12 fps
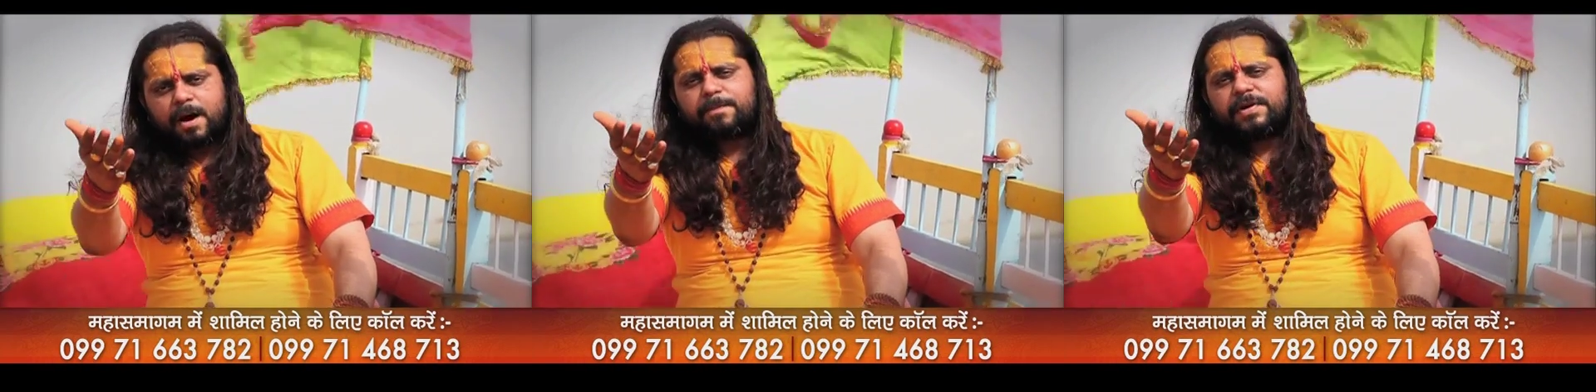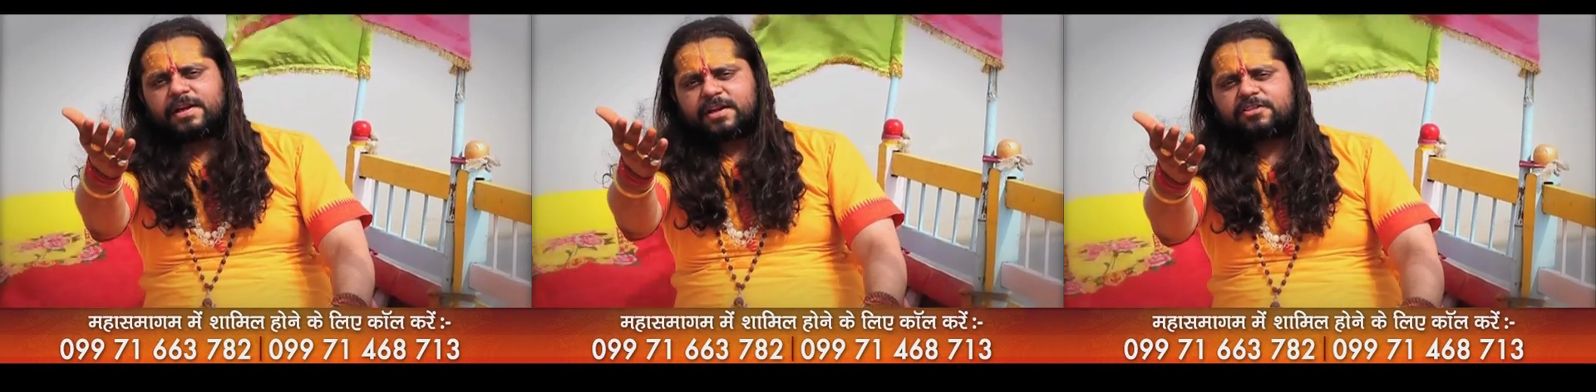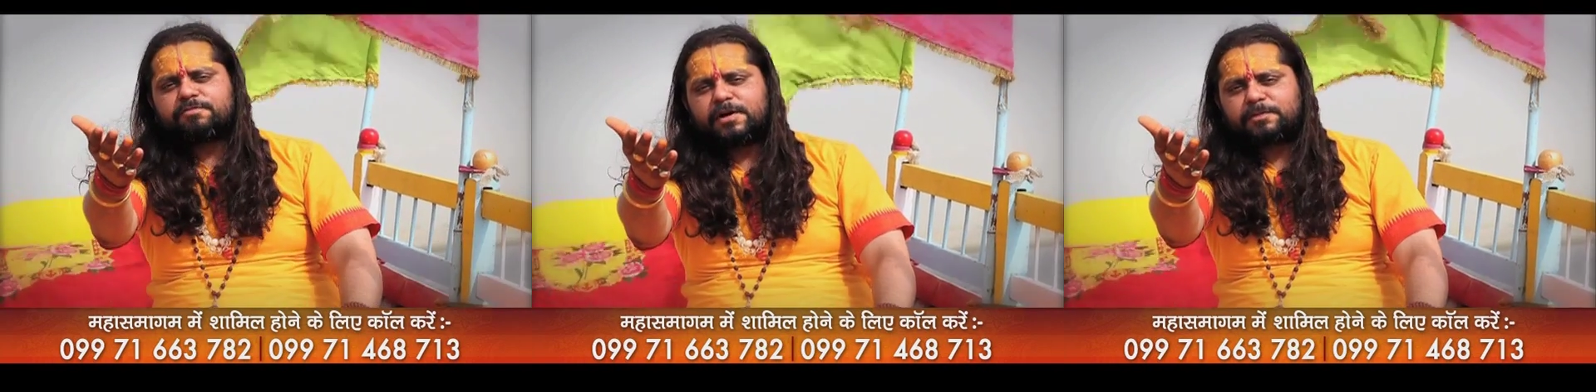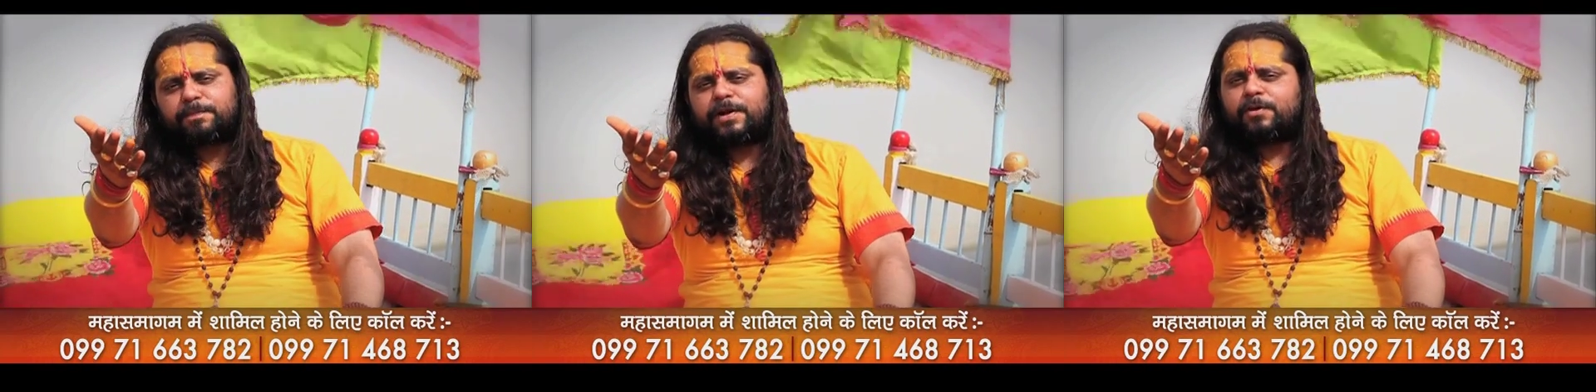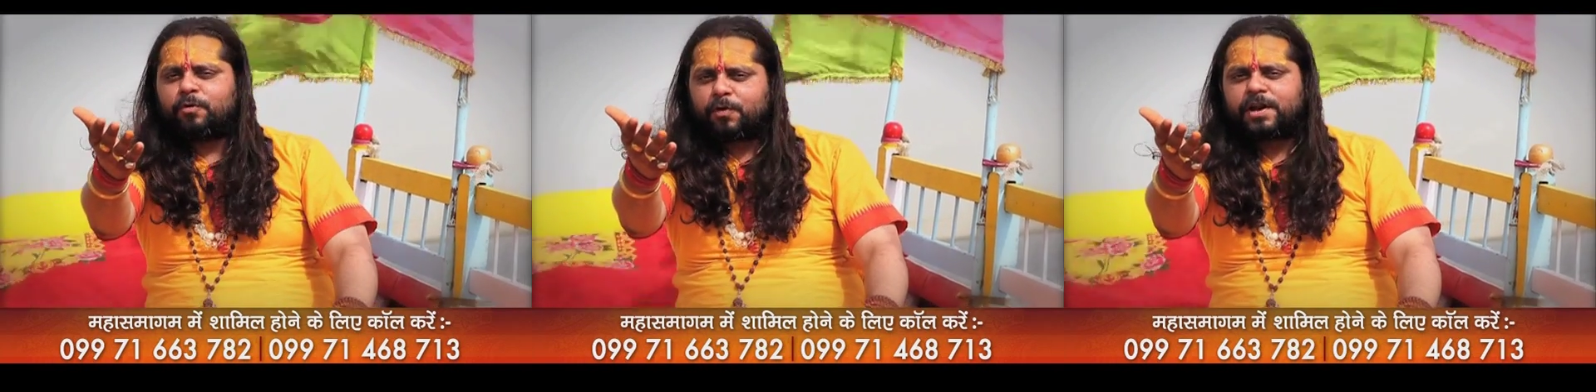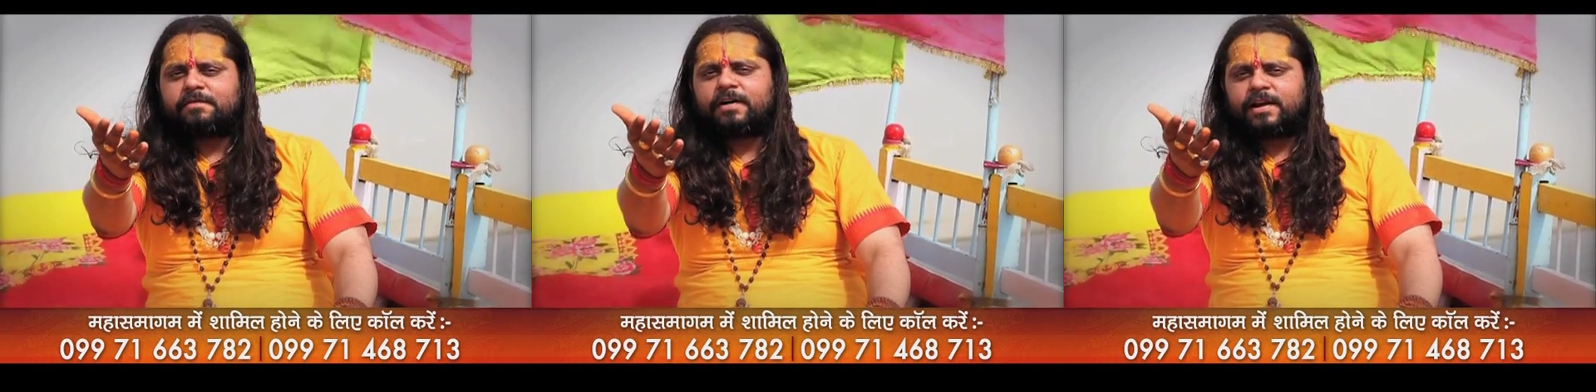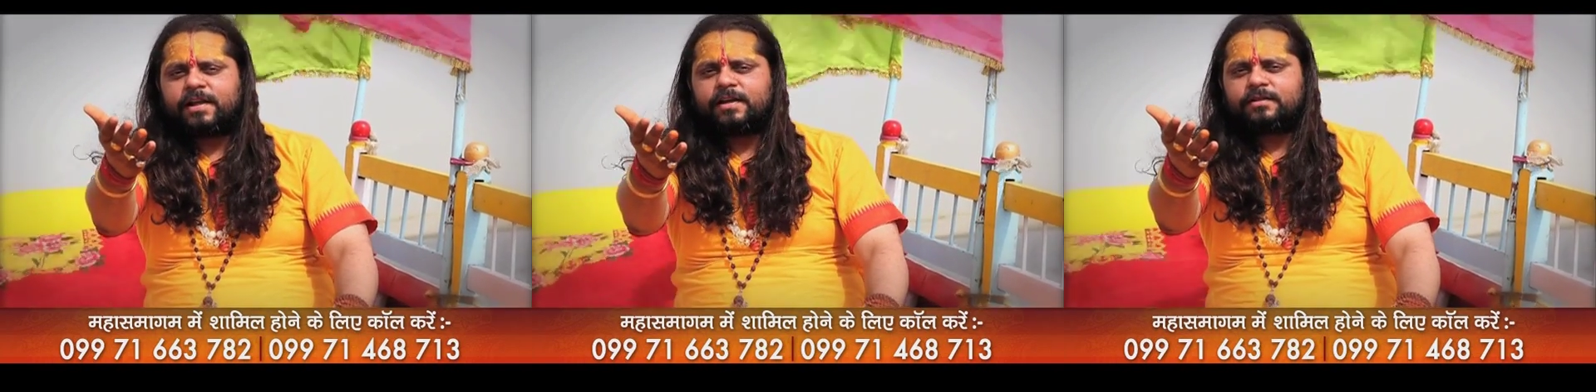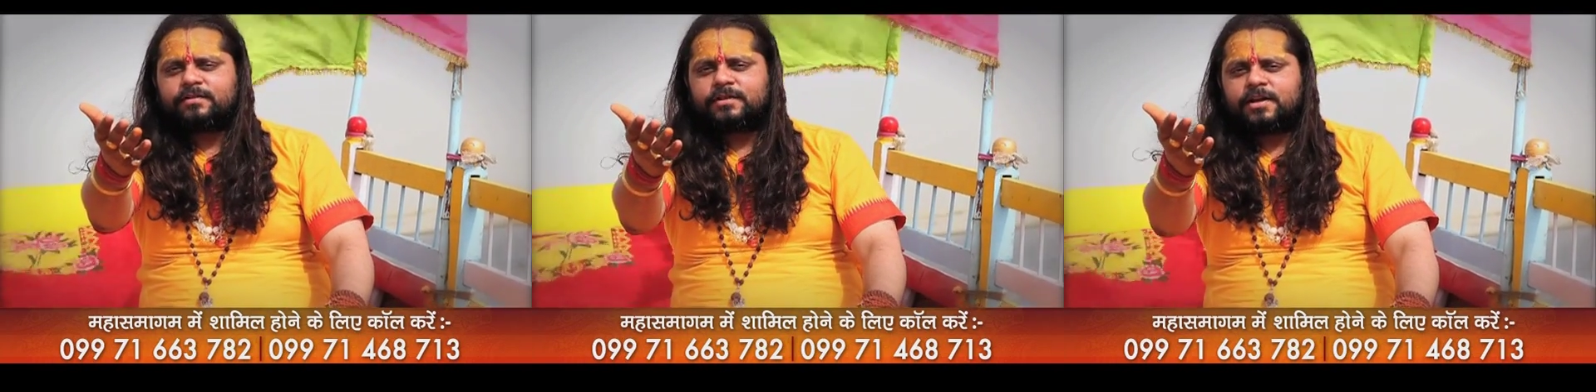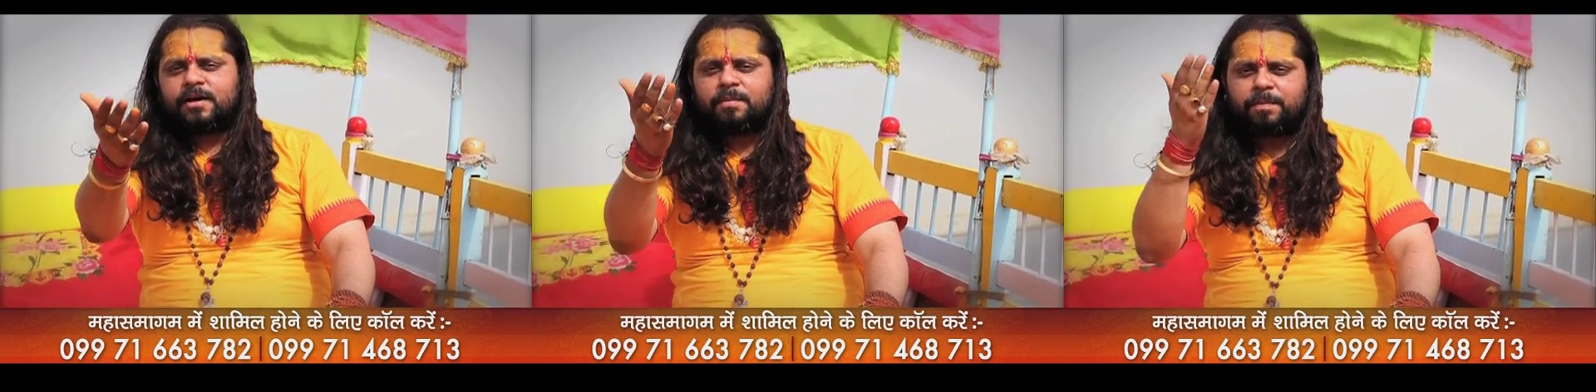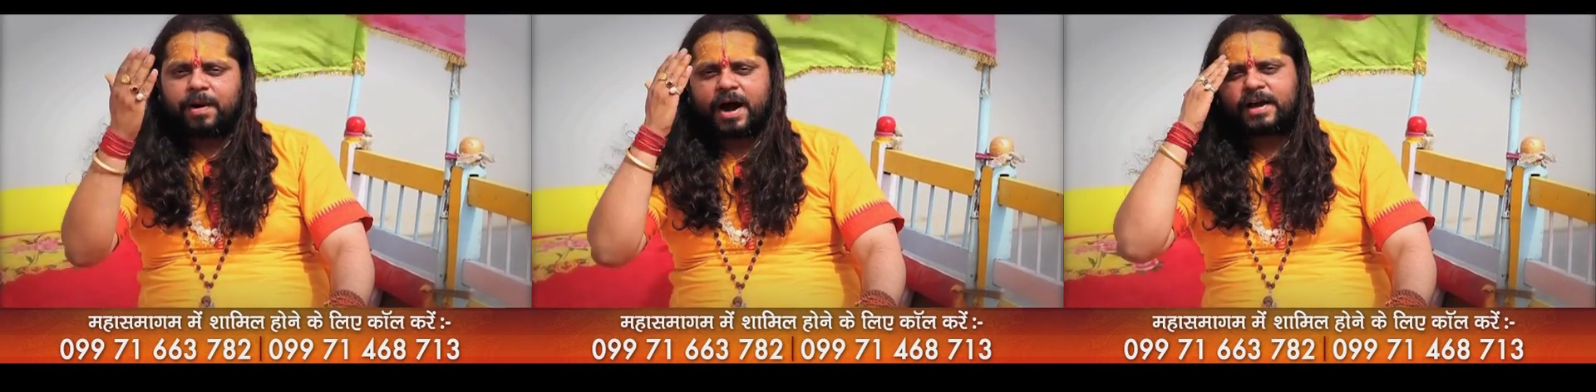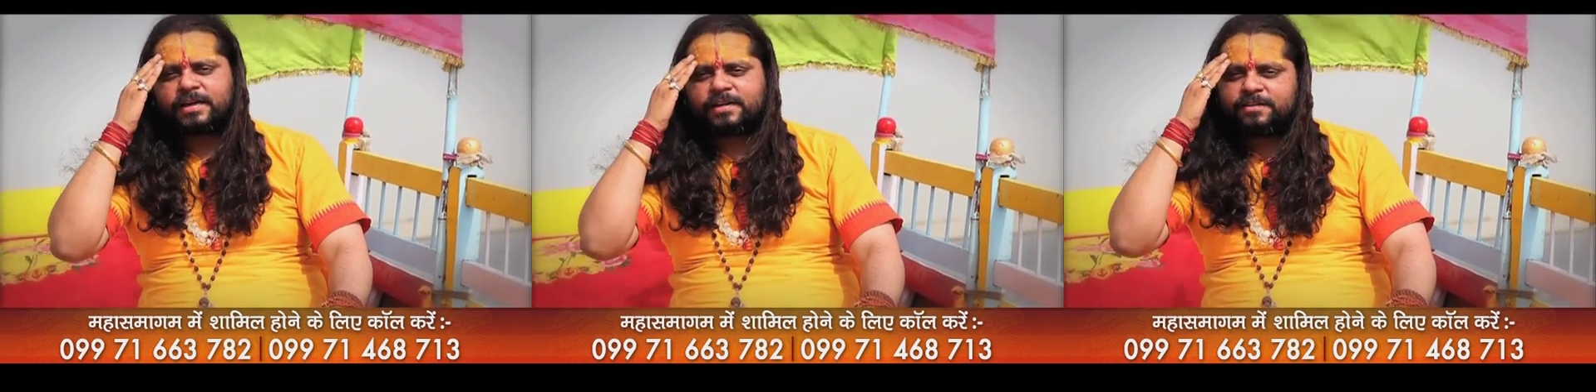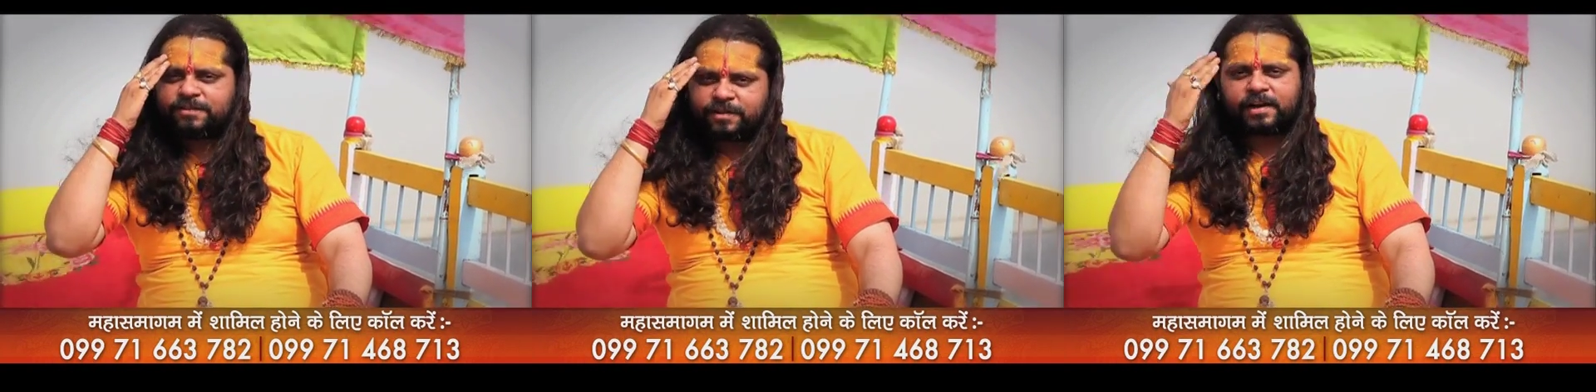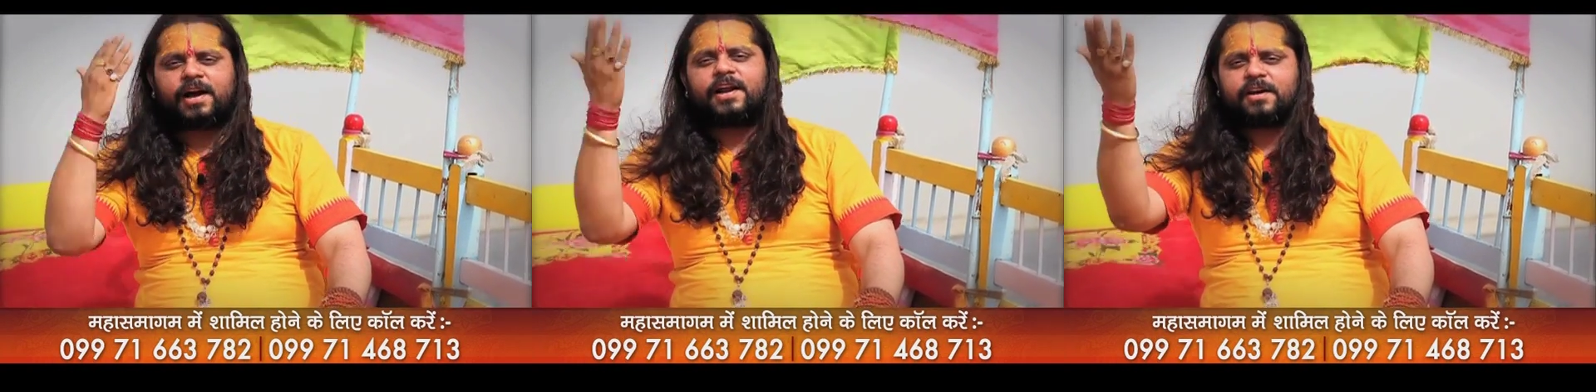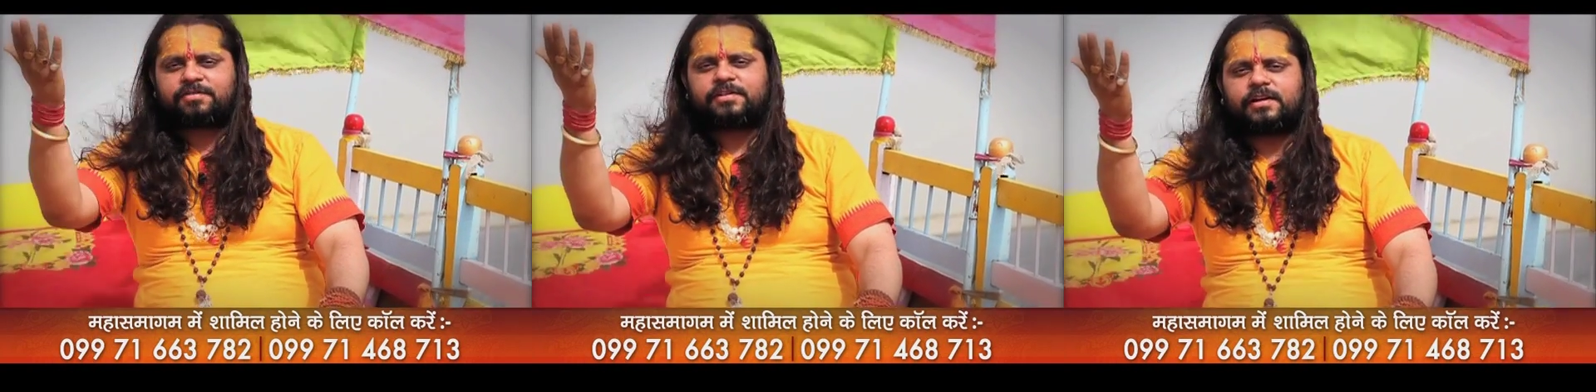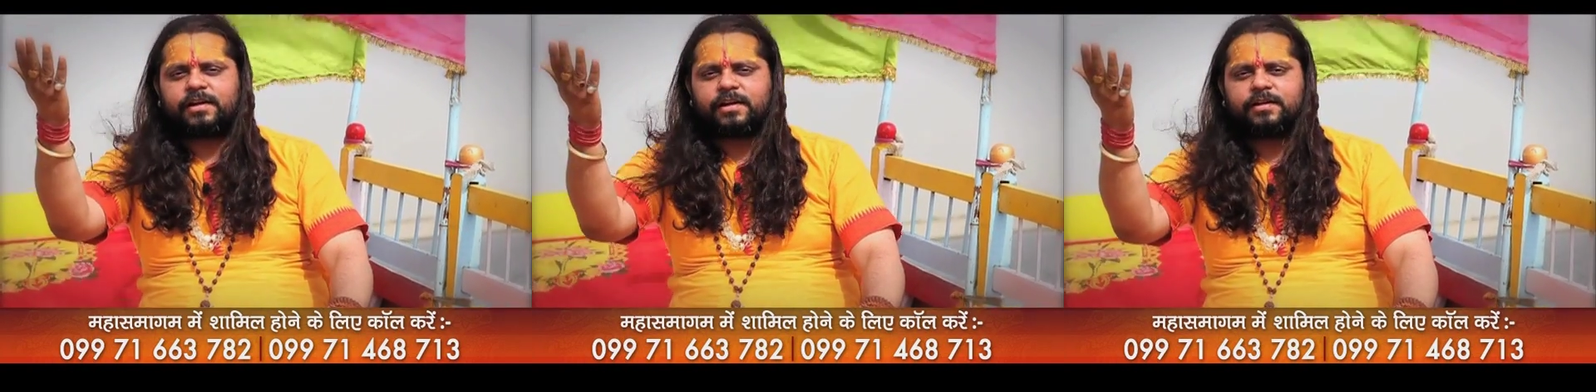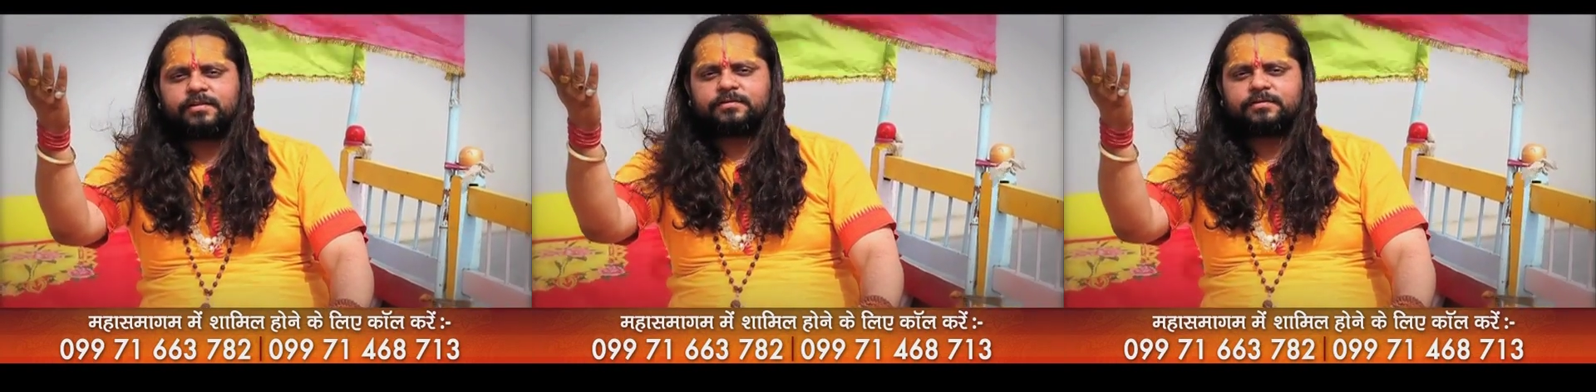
अपनी किस्मत पे रोने वाले भाग्य जगाना सीख ले